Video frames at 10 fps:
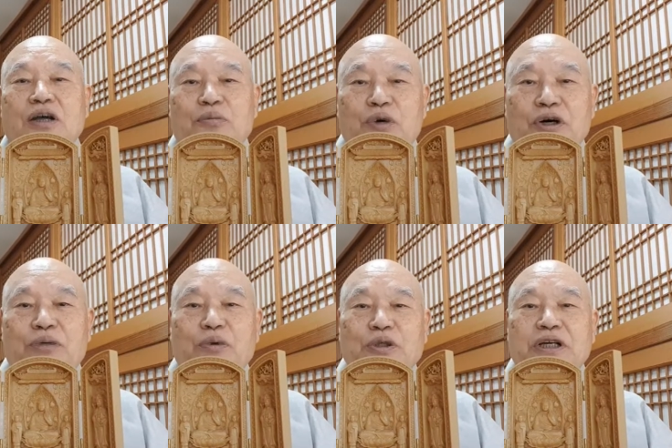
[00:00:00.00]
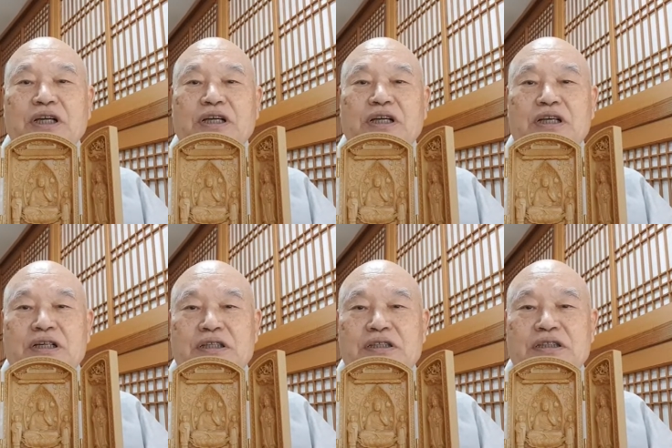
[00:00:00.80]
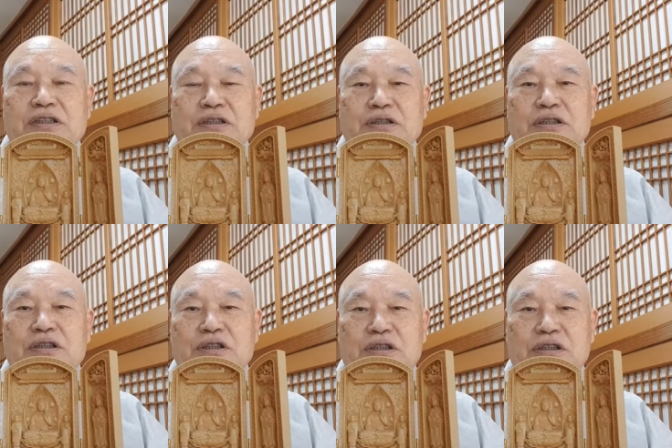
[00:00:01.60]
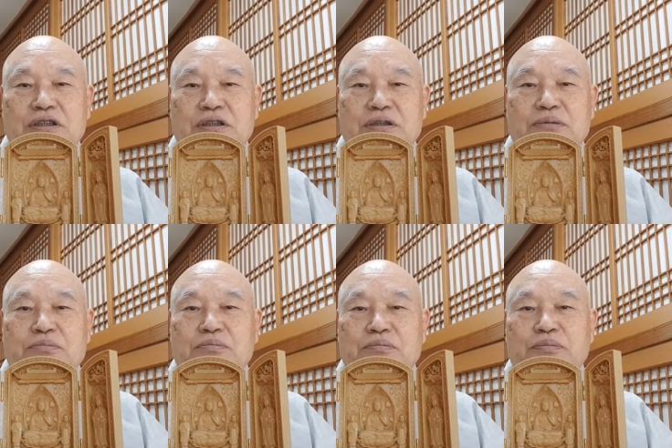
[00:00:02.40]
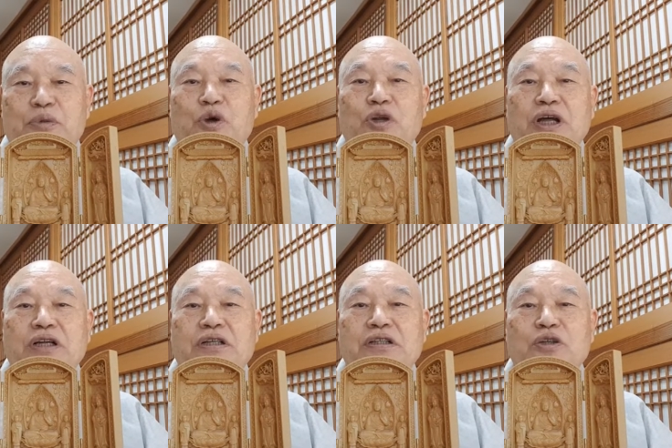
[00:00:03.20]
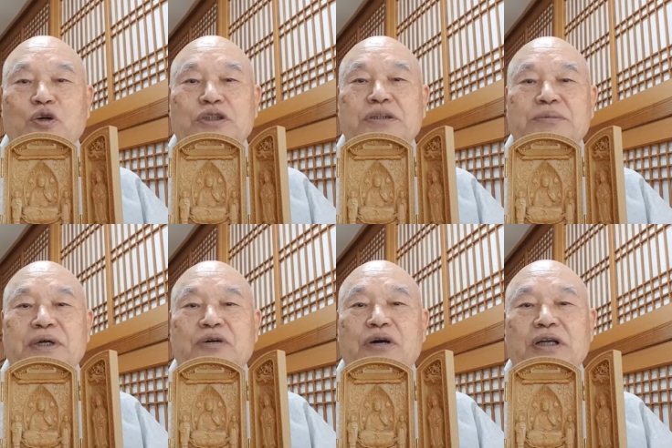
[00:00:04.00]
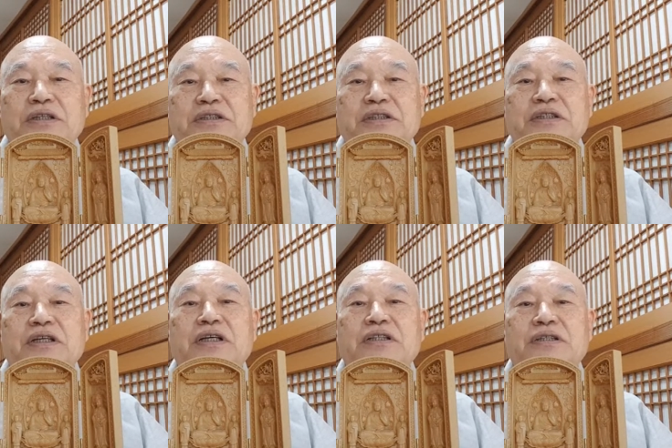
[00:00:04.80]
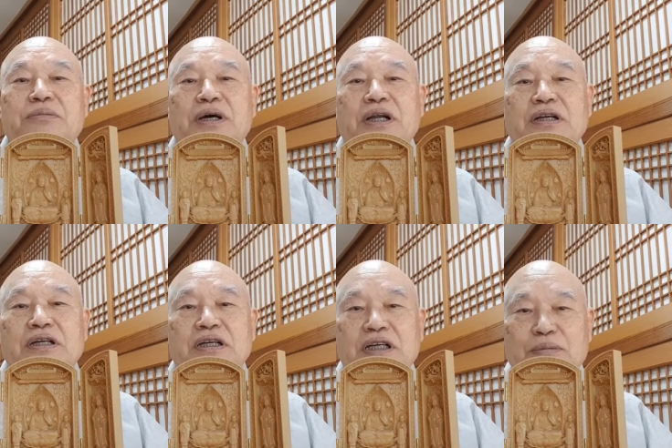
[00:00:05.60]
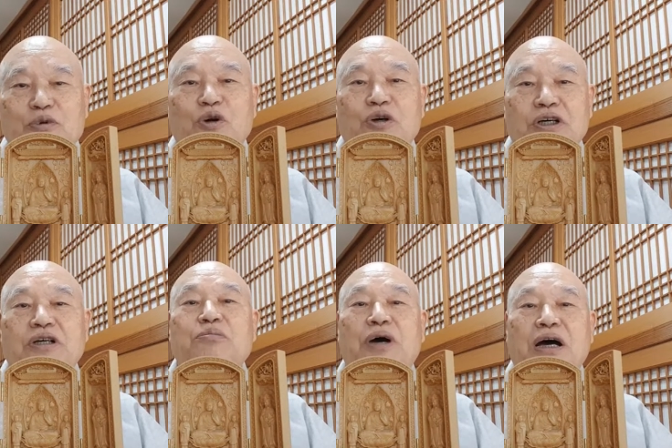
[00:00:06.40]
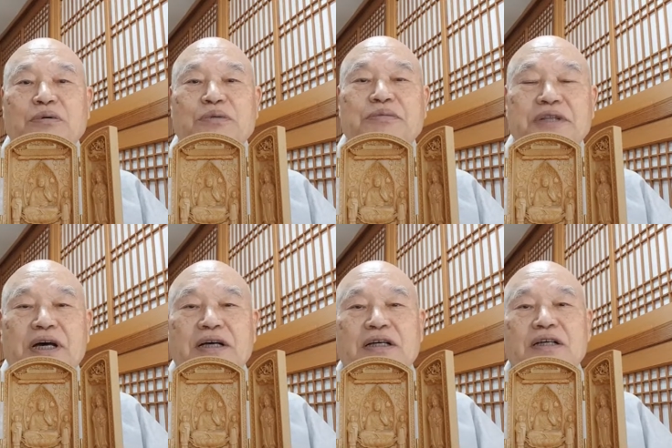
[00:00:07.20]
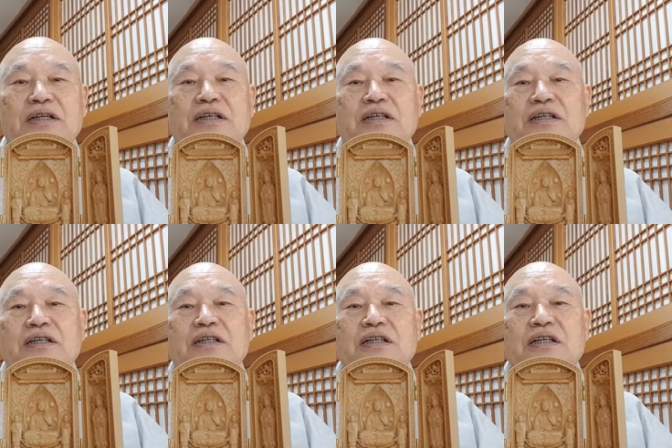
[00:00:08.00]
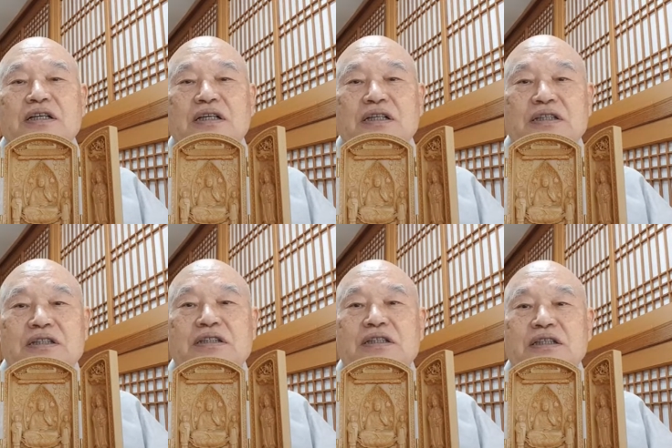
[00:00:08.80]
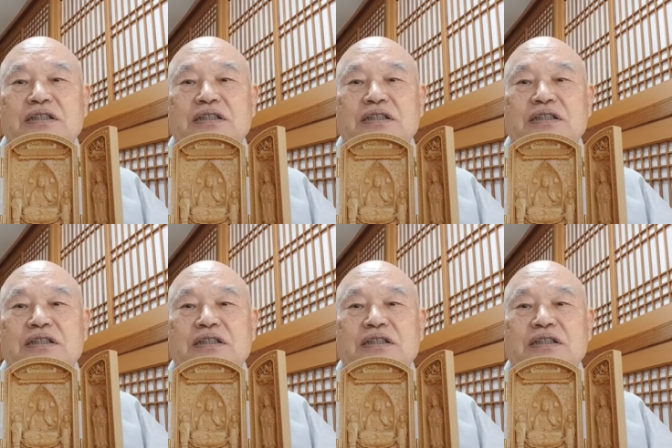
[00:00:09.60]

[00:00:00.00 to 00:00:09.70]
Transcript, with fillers: 뭐 보살이 그 표현하는 그 욕심이라고 하는 것은 여기서 말하는 깊고 큰 마음입니다. 어, 그런